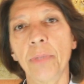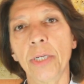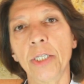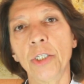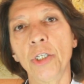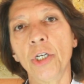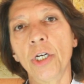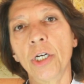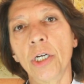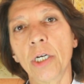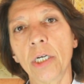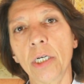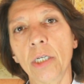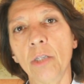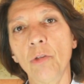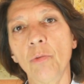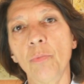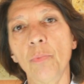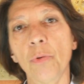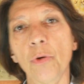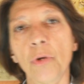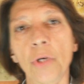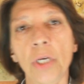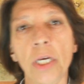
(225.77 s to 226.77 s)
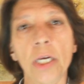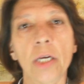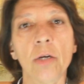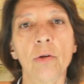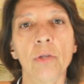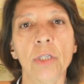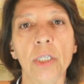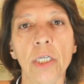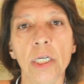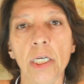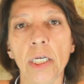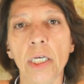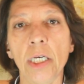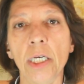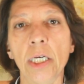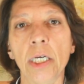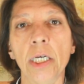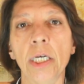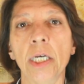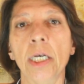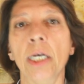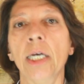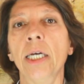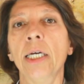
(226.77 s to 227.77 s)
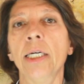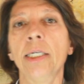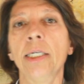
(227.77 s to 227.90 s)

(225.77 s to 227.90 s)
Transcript: praticando um pouquinho de